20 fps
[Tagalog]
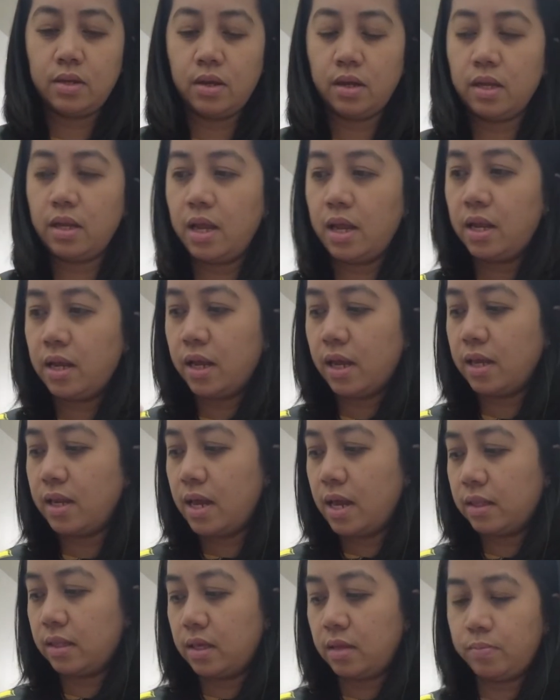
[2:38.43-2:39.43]
yung ilalagay
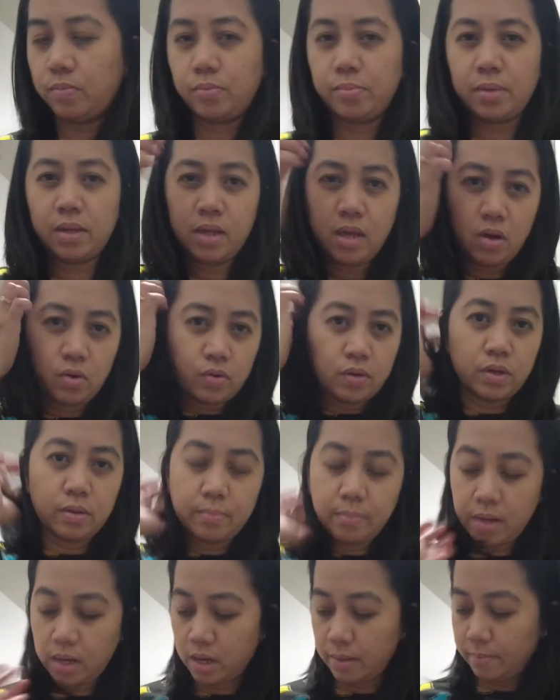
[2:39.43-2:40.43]
natin, bumili ako
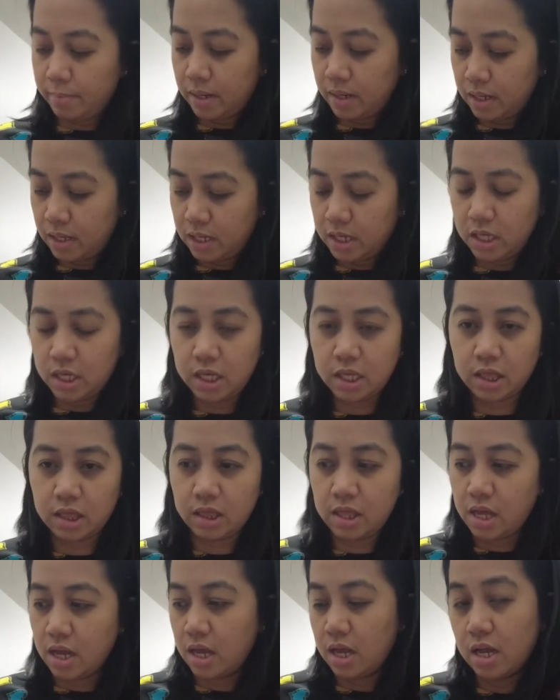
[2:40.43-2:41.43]
ng mga maliliit
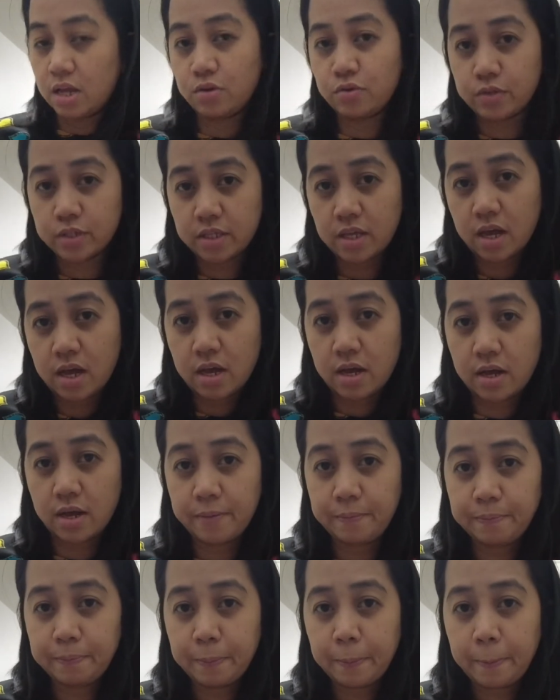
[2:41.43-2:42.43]
na ano sa